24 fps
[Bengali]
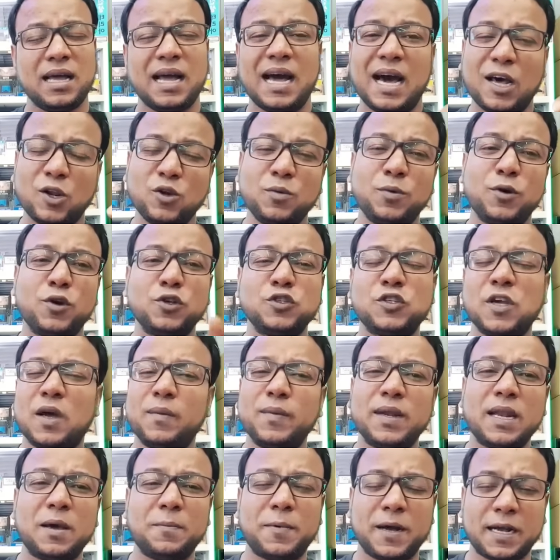আরও বড়
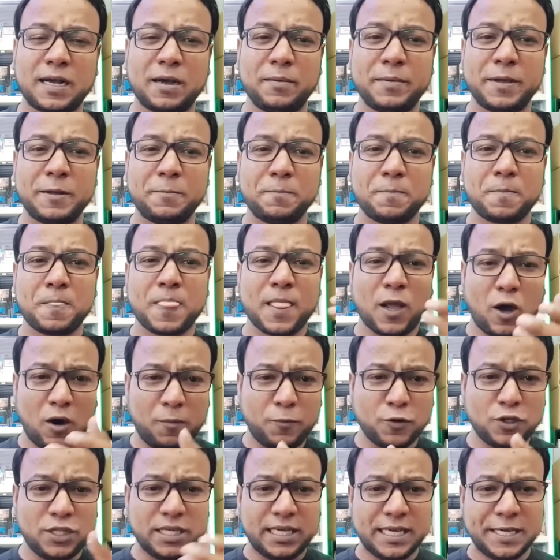ঝামেলা পাকাবে
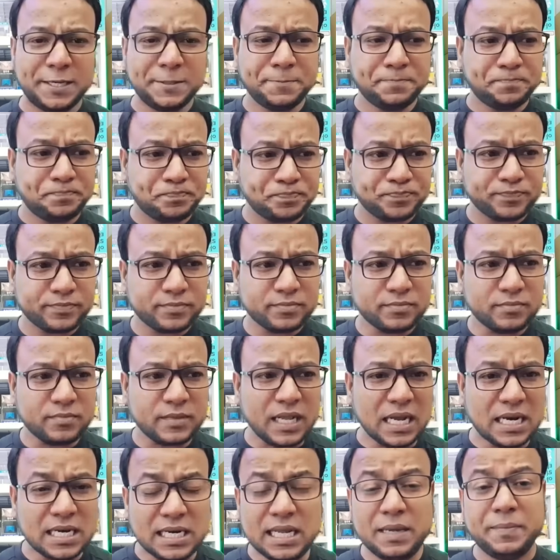অপরদিকে
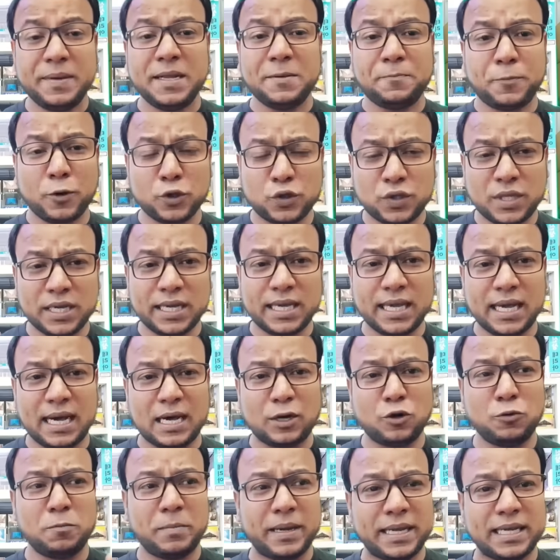ডিবির পদ থেকে
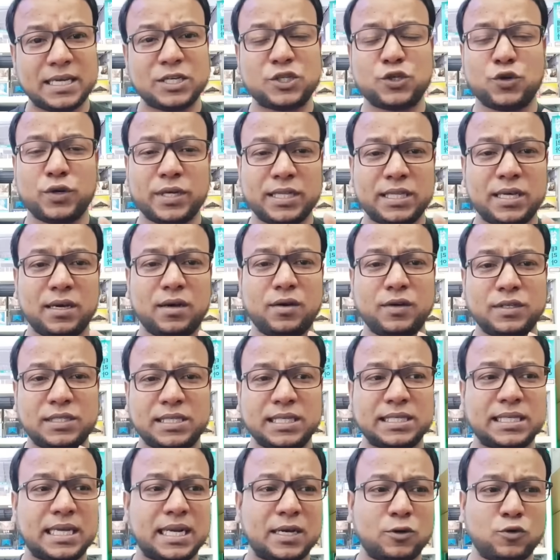হারুন ভাইকে সরিয়ে দেওয়া
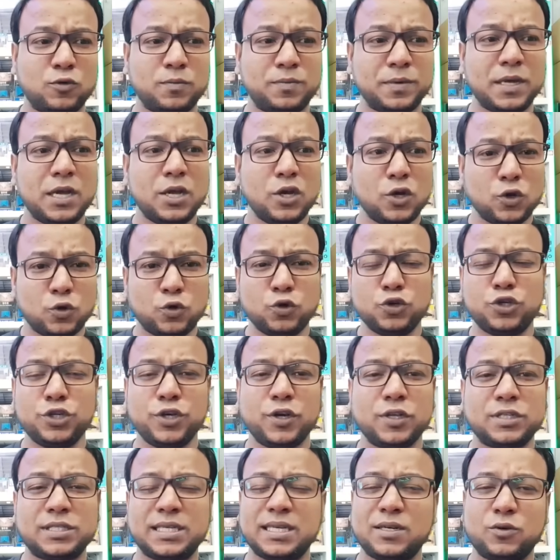হয়েছে যারা খুব খুশি
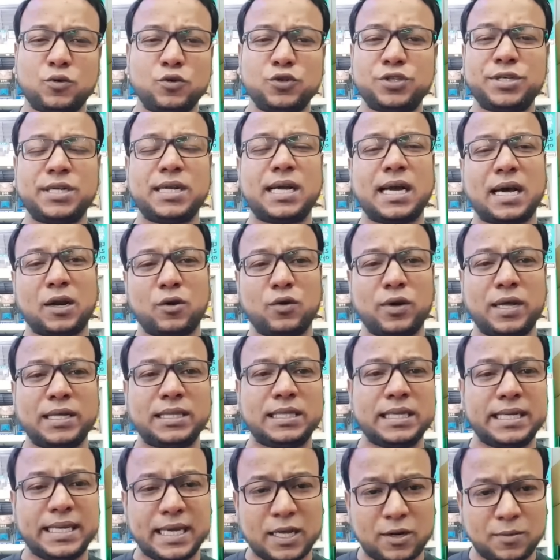হচ্ছেন খুশির কারণ নয়
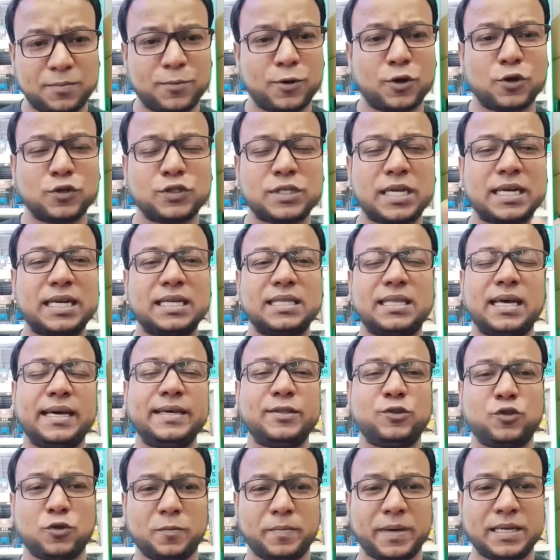তিনি আরও বড় জায়গায়
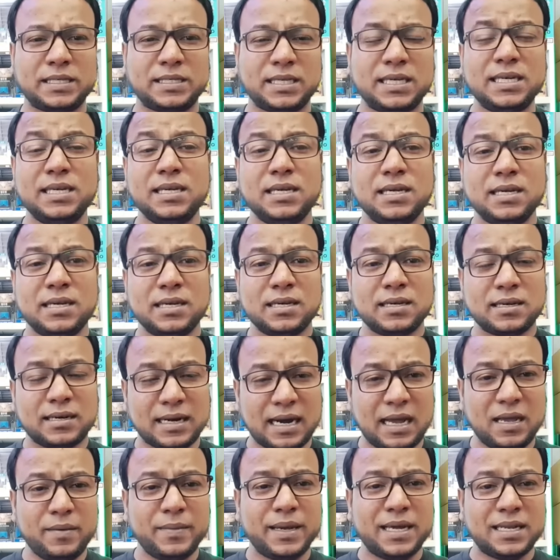দায়িত্ব পাইছেন
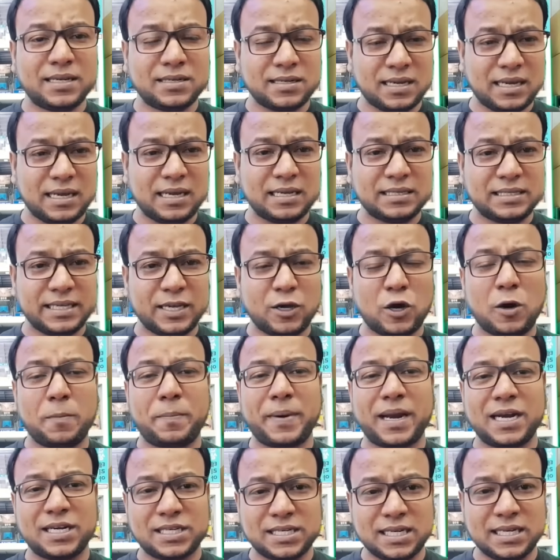ক্রাইম অ্যান্ড যে
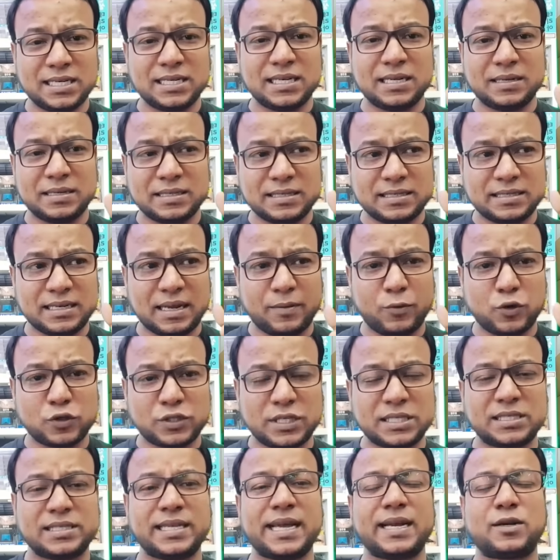অপারেশন নামক
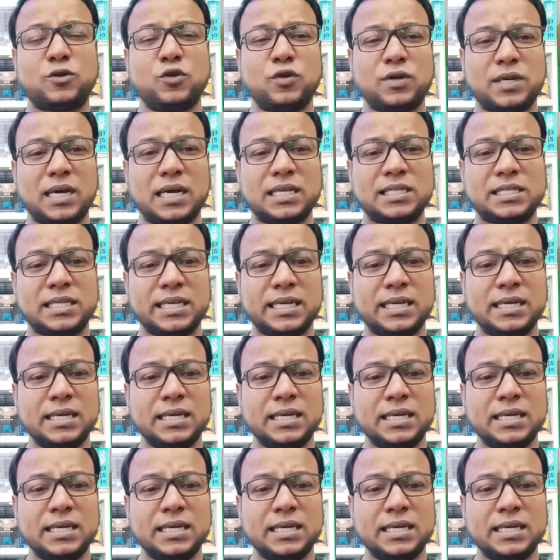যে সেক্টরটা আছে